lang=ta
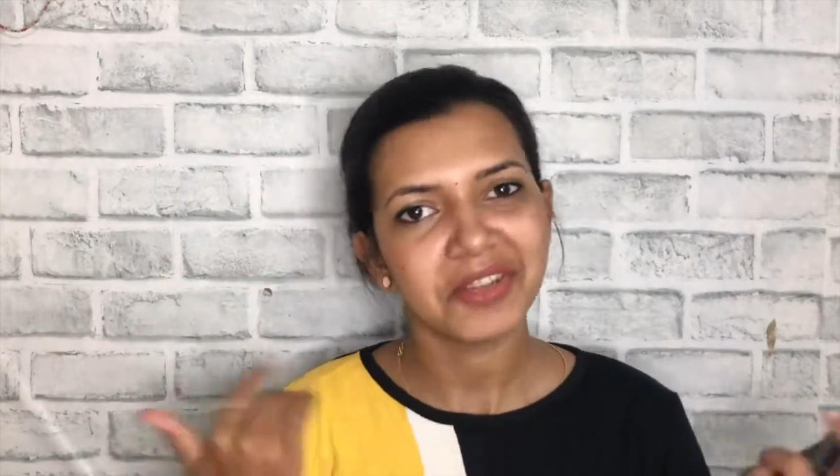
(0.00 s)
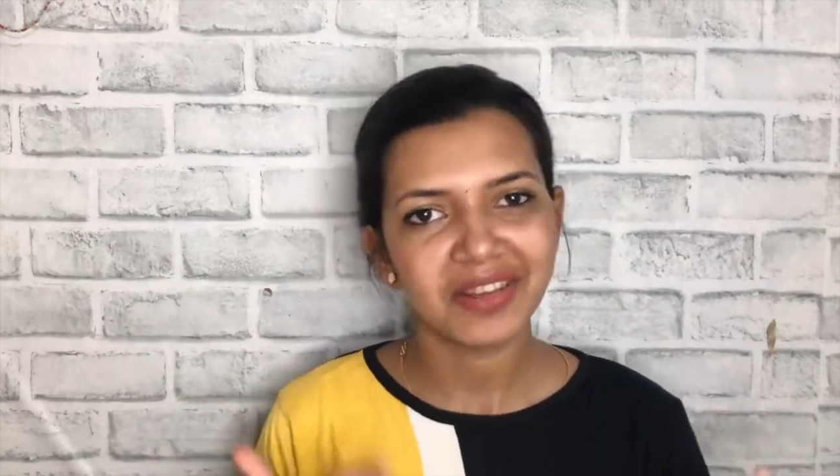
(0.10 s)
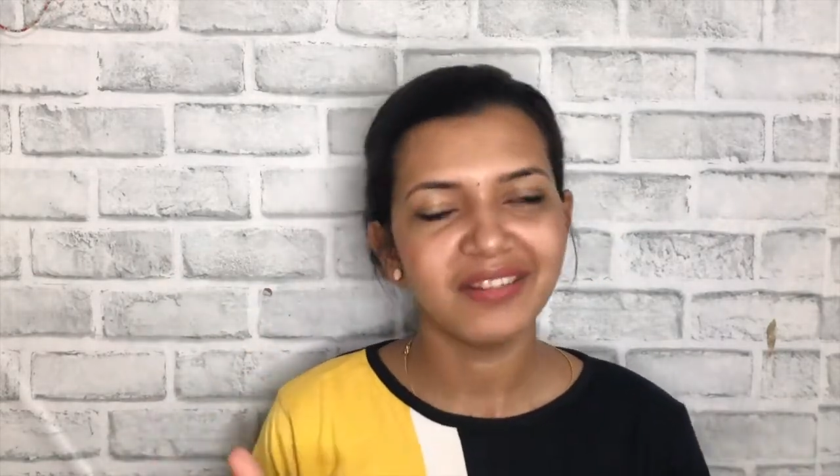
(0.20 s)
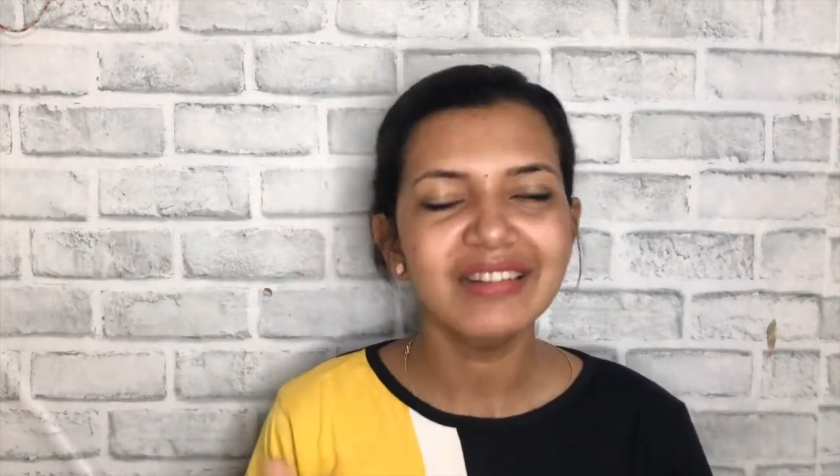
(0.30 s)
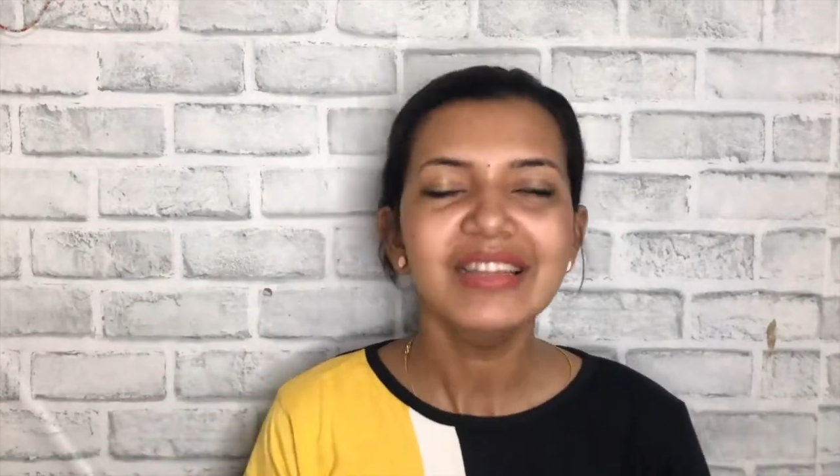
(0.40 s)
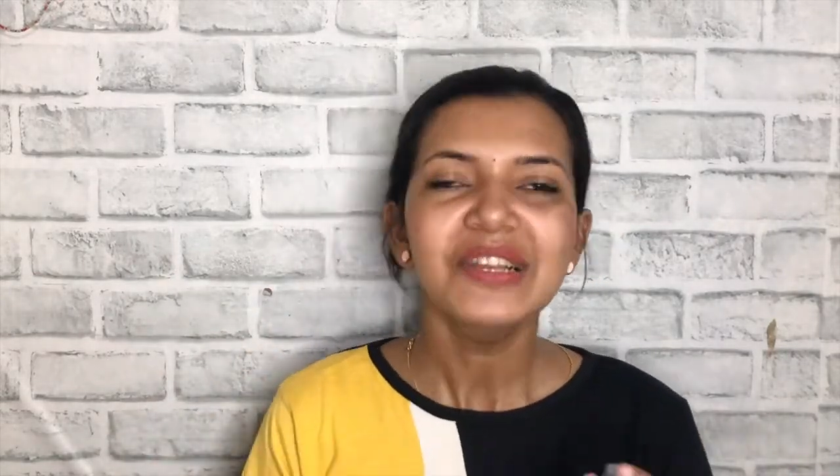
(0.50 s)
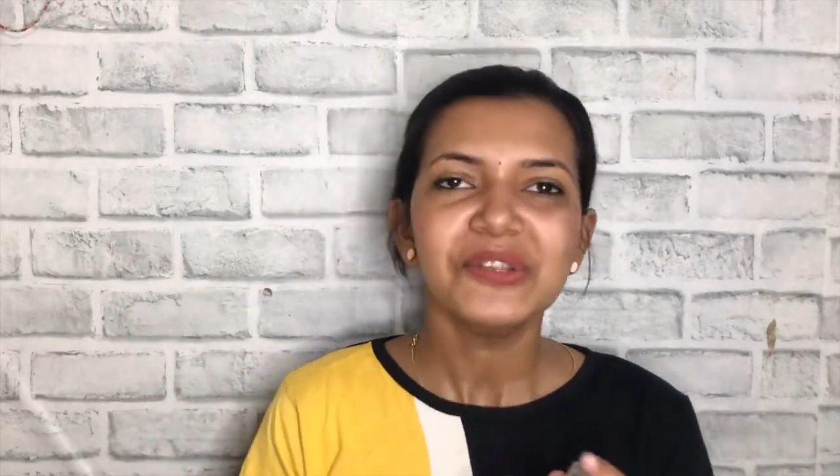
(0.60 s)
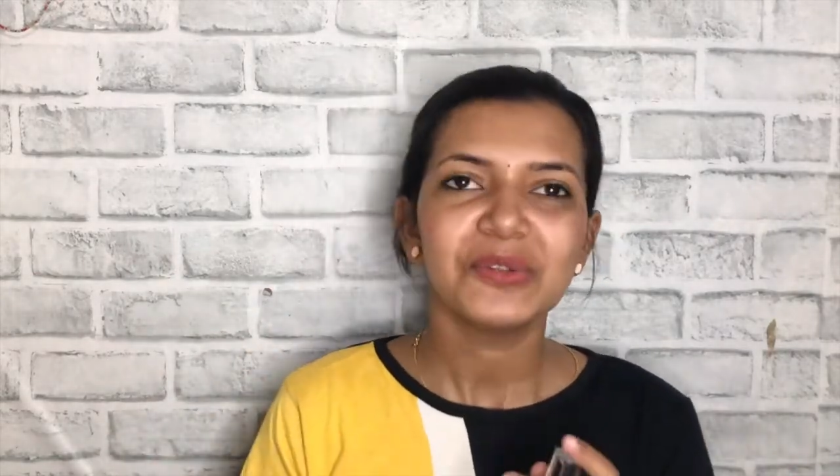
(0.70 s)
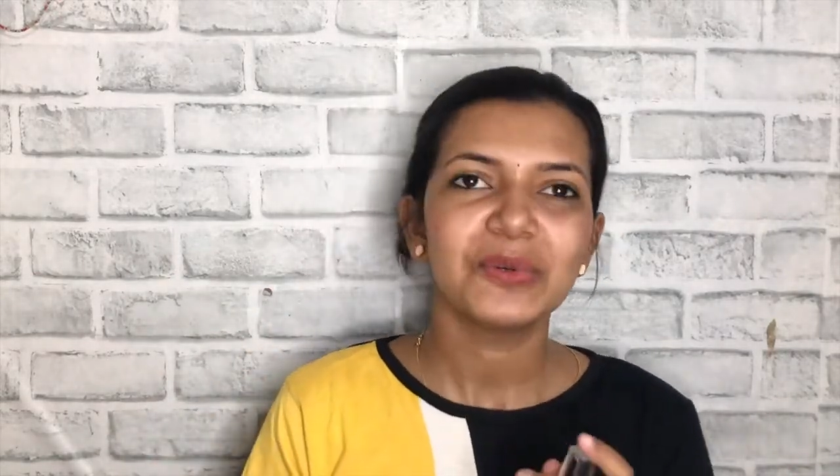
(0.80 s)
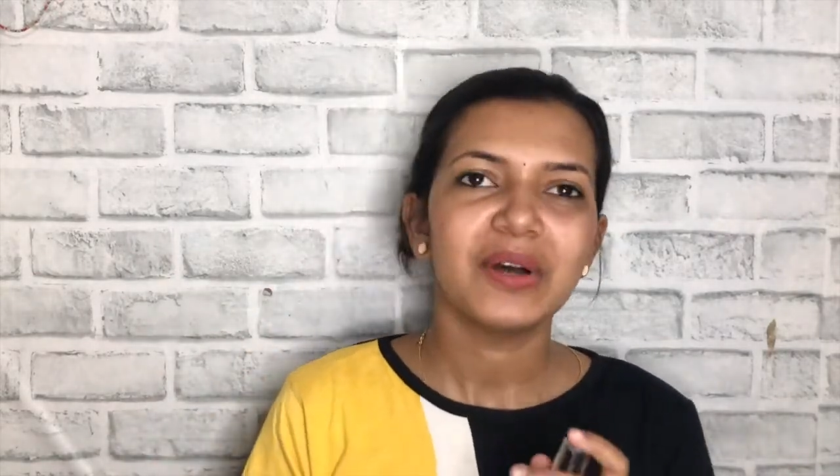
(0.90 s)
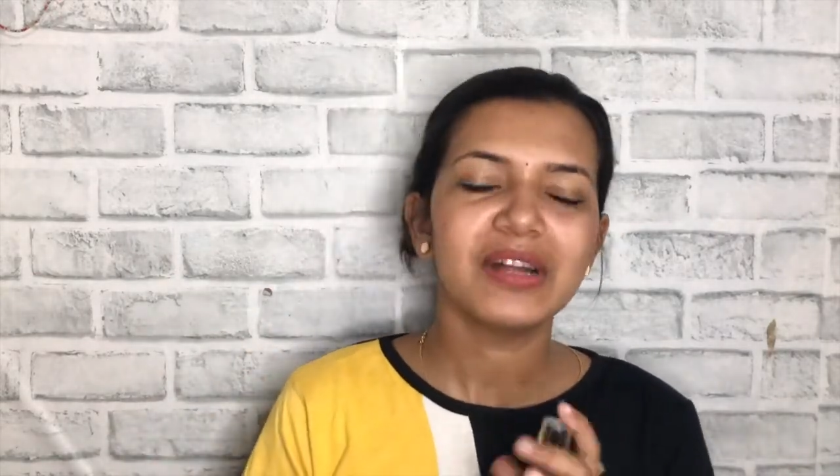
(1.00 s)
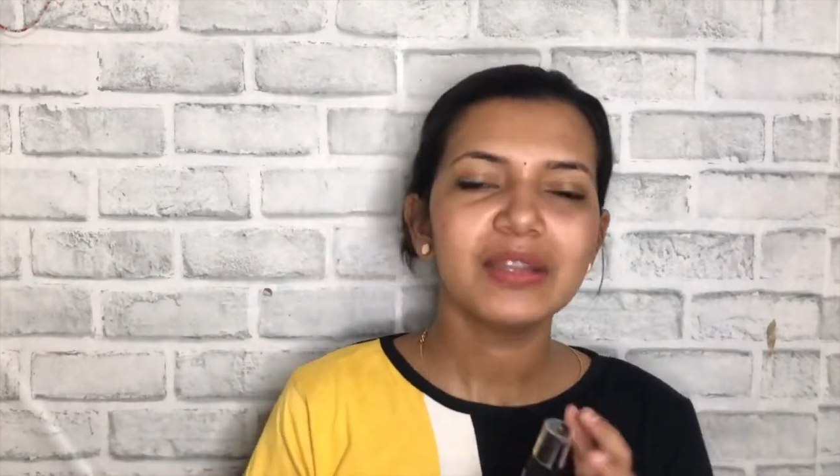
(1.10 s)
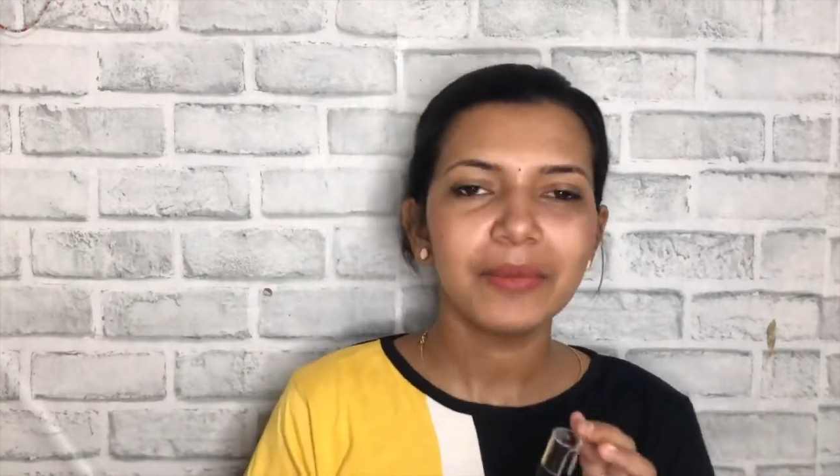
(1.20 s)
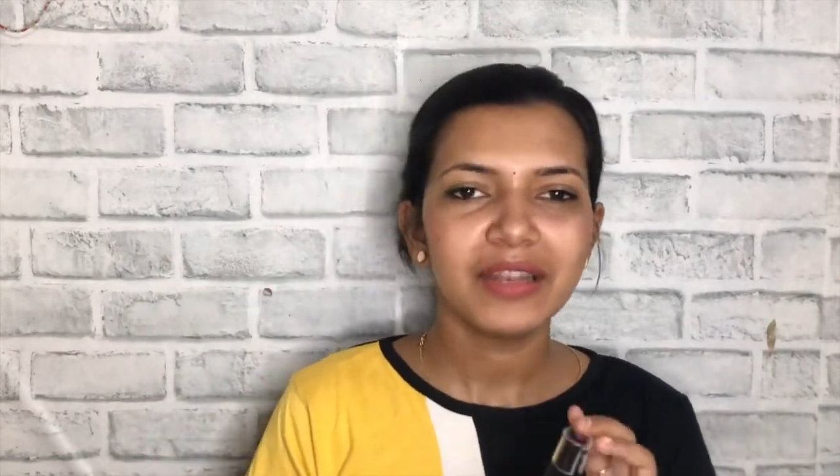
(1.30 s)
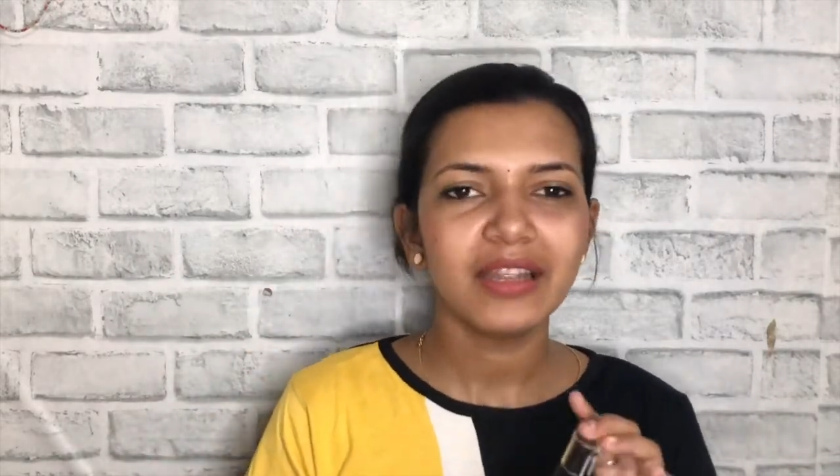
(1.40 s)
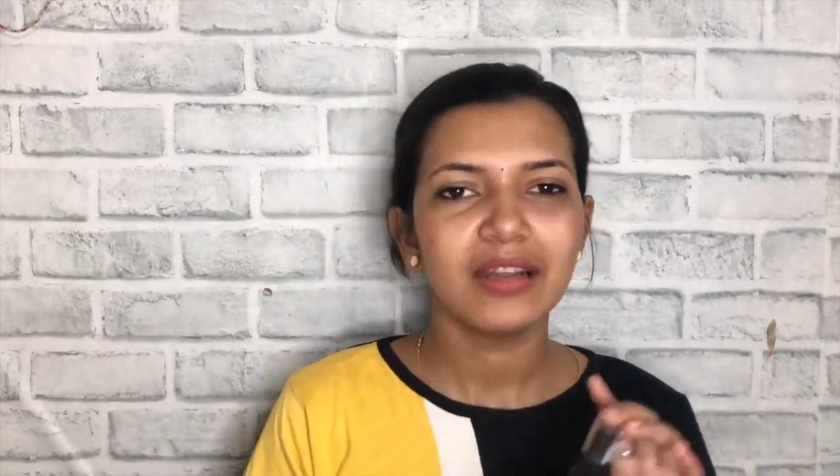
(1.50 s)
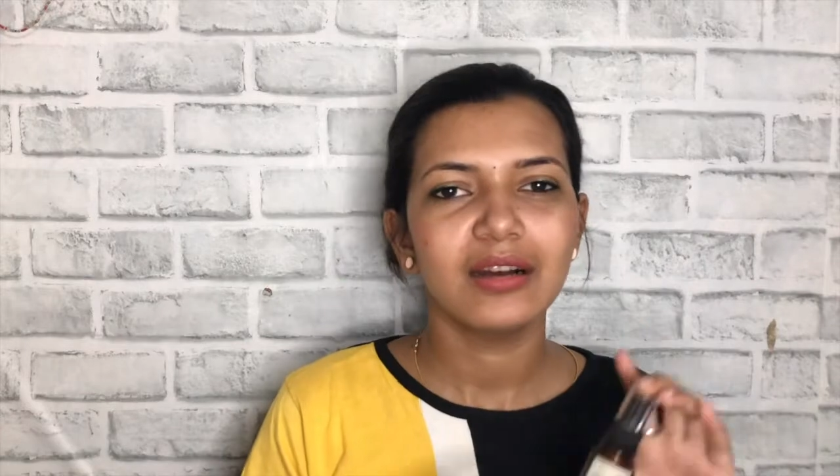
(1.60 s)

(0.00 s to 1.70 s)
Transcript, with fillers: வைக்கலாம் ஸோ அது மாதிரி